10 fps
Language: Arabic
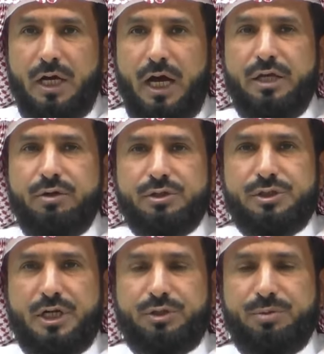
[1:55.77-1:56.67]
أي
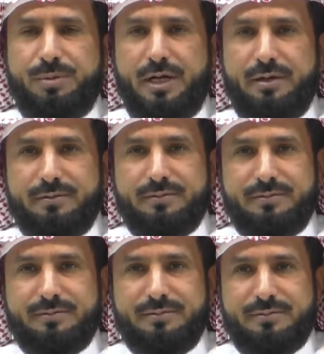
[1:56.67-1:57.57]
أسرة تبنى
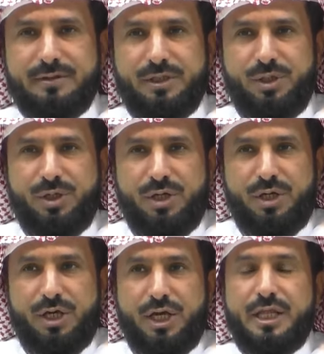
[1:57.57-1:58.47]

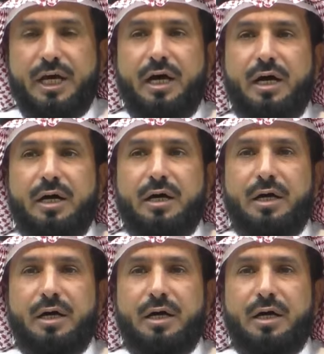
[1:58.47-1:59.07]
إذا